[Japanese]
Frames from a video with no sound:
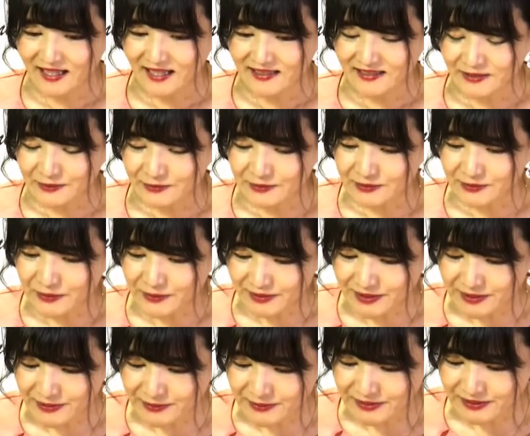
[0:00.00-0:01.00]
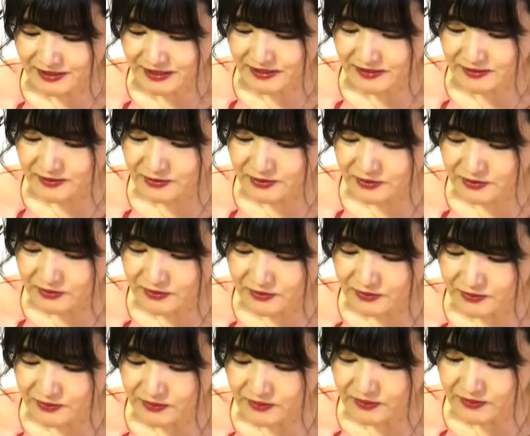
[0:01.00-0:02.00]
さあ、この道院法師、ずっ
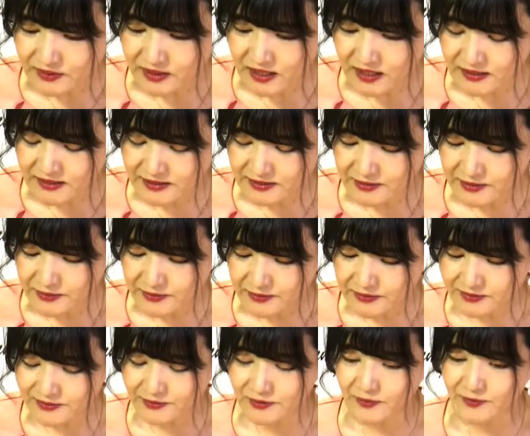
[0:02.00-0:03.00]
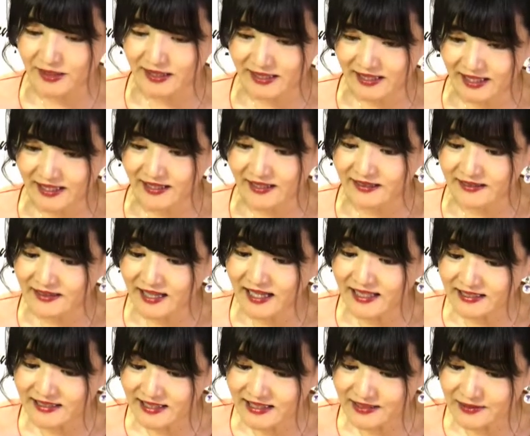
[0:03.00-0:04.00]
と官僚を務めて
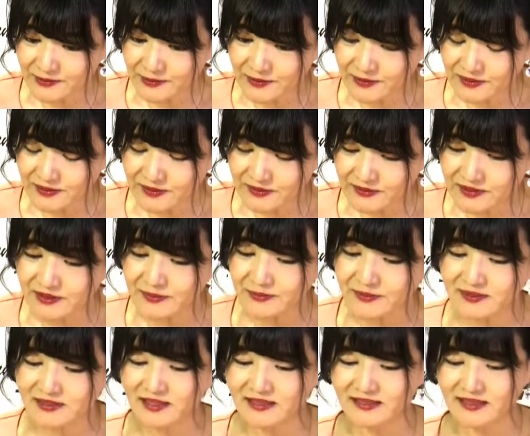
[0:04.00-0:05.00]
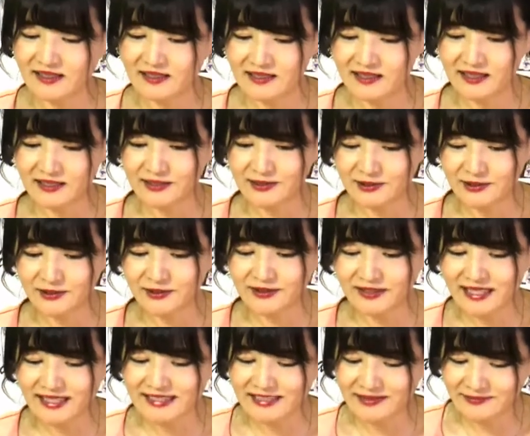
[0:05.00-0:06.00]
退官後随分経ってから出
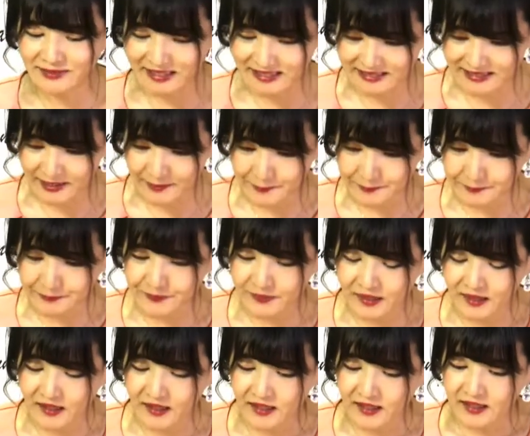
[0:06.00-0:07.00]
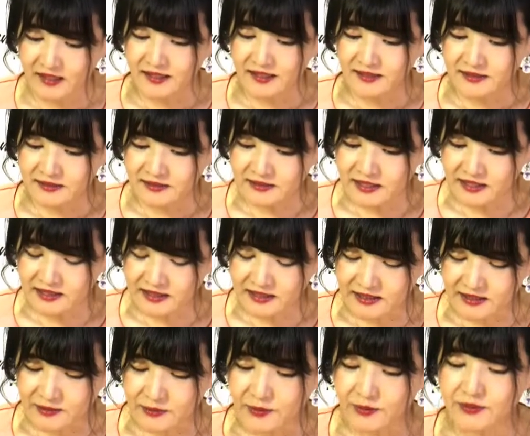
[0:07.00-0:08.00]
家しました。すで
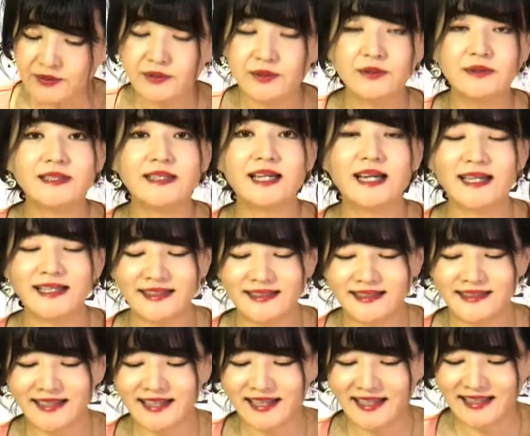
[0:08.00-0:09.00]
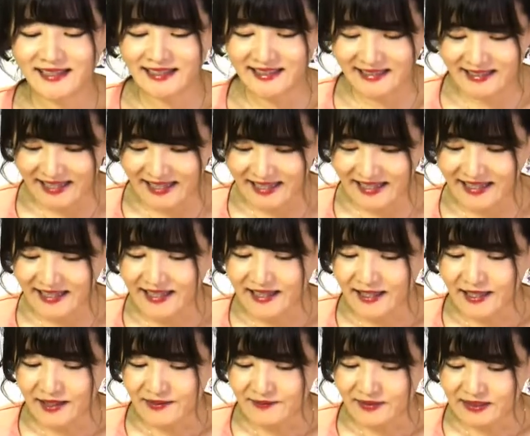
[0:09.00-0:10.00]
に老教に入っていて、
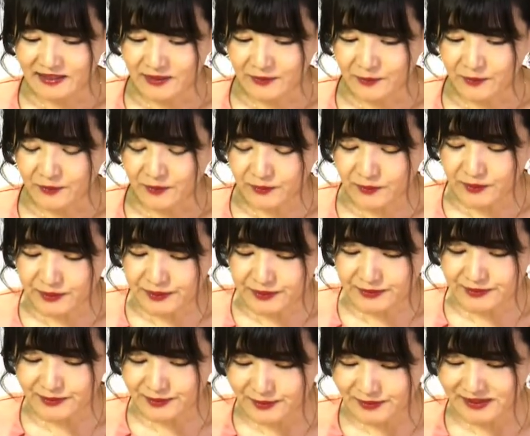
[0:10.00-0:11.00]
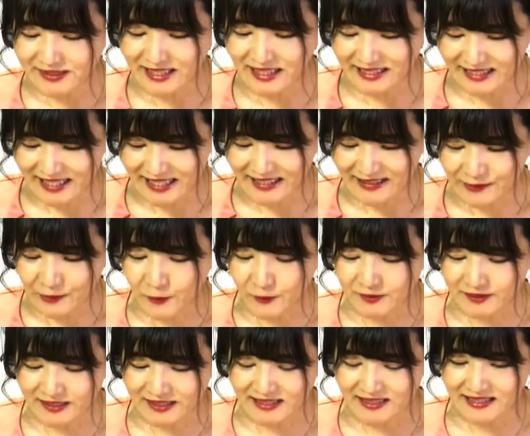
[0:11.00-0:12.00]
また語欲を捨てて法
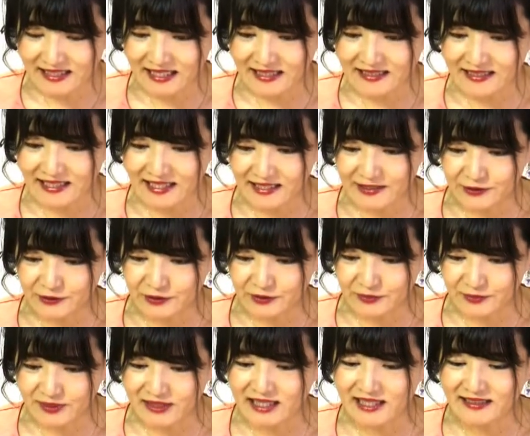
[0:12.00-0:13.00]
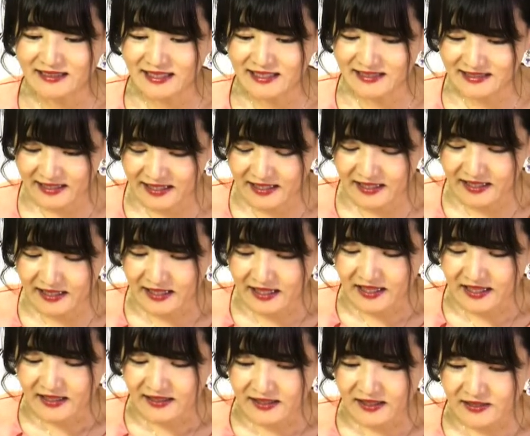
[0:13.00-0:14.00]
師になっている身なんですね。
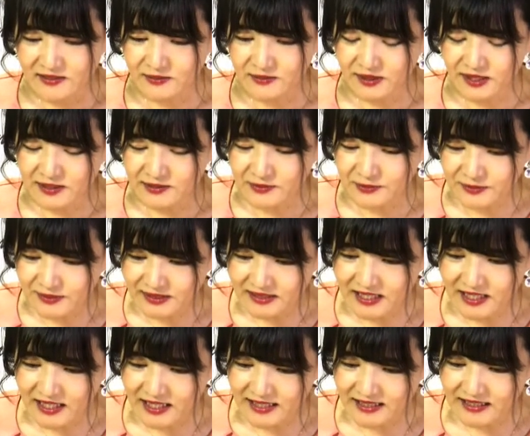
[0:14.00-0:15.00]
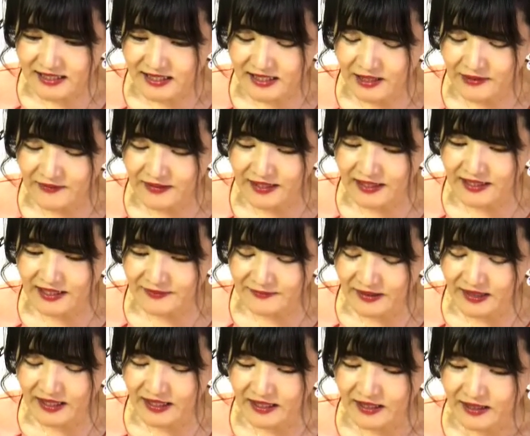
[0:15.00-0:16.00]
ですので、そうした背景が分かれ
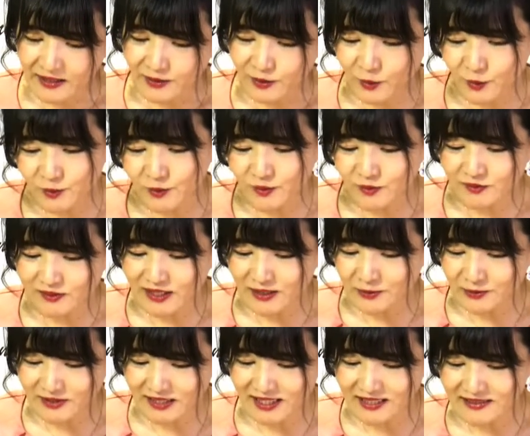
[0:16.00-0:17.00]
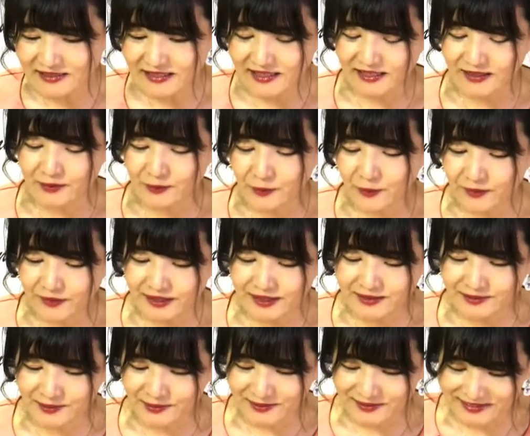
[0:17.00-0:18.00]
ば、この歌を単に恋
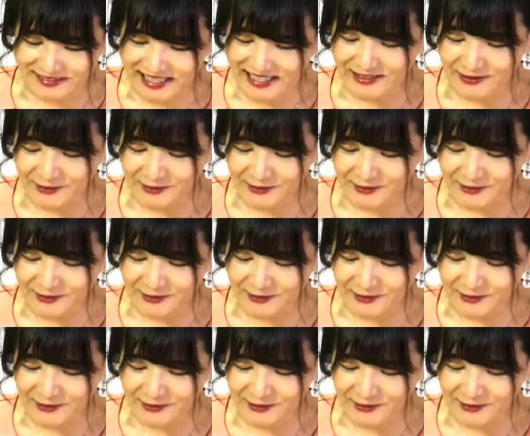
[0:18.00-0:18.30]
の歌